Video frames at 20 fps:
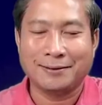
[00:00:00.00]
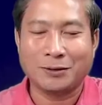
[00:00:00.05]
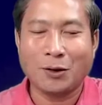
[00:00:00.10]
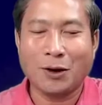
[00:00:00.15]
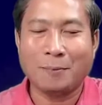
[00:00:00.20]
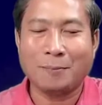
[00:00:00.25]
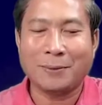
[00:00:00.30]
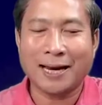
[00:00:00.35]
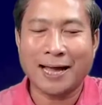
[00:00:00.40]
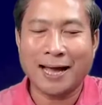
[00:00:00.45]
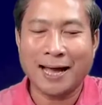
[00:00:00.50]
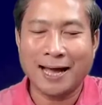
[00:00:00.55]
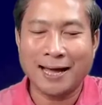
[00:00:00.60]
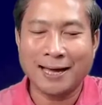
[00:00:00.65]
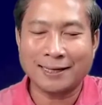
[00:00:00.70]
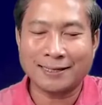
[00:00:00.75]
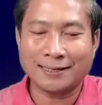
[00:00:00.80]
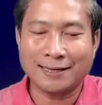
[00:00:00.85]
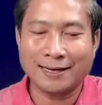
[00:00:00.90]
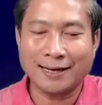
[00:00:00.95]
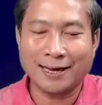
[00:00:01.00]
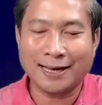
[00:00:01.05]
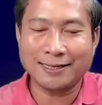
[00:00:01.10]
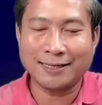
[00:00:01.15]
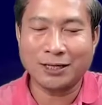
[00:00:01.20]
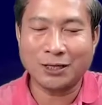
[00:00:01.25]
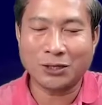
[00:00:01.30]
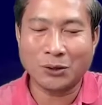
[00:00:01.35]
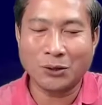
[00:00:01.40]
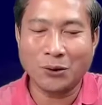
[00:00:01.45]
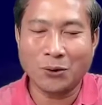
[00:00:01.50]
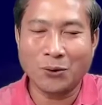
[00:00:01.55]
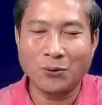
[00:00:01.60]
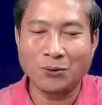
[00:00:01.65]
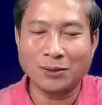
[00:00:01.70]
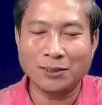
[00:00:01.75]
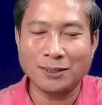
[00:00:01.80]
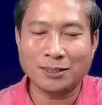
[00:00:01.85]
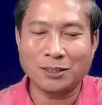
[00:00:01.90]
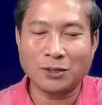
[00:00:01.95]
thoa mà đá ngày
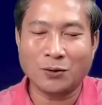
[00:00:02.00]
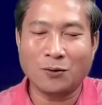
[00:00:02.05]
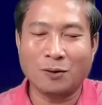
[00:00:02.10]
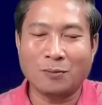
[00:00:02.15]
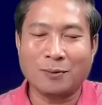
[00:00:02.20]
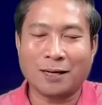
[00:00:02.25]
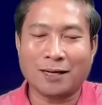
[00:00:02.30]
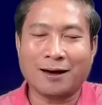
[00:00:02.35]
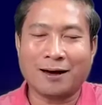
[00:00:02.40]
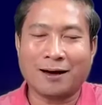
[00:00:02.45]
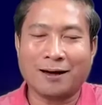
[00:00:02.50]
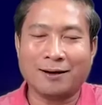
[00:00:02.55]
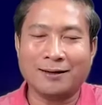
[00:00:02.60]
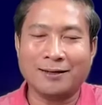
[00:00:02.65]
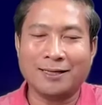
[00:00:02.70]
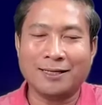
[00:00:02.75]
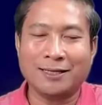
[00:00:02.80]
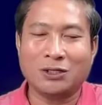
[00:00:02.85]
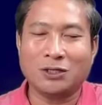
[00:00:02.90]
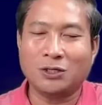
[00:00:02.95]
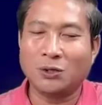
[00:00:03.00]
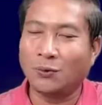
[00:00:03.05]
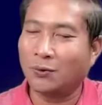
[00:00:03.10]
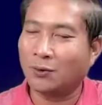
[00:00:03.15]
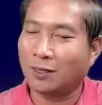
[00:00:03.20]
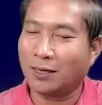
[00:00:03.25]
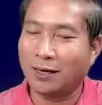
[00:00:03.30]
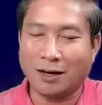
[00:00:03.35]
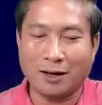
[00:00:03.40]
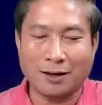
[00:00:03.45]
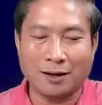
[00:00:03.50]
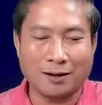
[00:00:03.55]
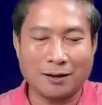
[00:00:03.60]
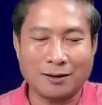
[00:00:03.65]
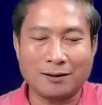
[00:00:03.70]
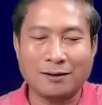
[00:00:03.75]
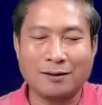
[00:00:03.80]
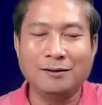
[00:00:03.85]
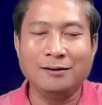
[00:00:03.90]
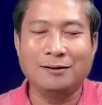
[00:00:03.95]
ruộng trôi mà đó lấy chút
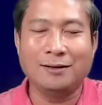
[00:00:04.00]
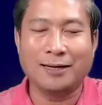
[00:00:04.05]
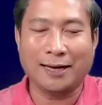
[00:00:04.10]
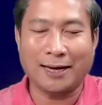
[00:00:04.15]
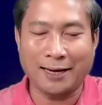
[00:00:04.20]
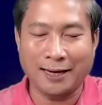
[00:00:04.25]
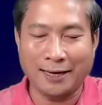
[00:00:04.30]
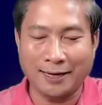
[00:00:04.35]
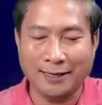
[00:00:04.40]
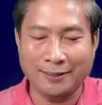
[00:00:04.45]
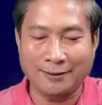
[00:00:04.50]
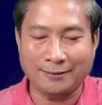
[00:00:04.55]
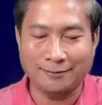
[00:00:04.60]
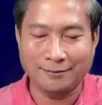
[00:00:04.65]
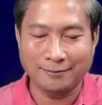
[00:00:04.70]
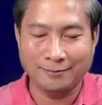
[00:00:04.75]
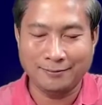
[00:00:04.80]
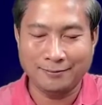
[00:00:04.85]
cứ kỳ hình